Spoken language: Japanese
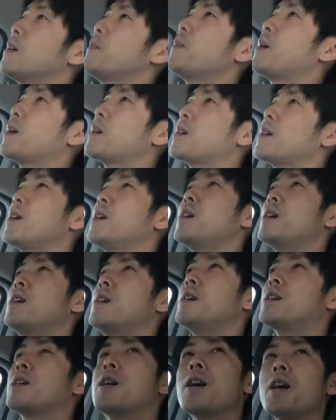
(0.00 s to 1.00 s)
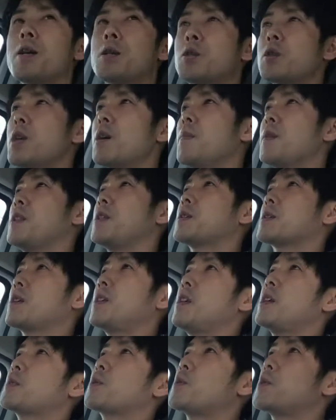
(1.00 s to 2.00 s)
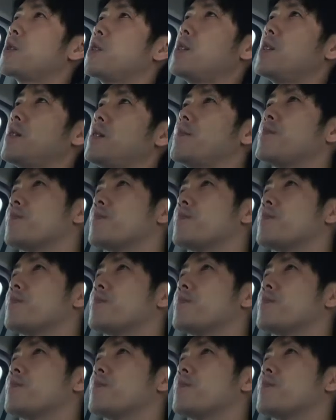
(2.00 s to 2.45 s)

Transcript: まあえー、1か月ぐらい前ですかね少し、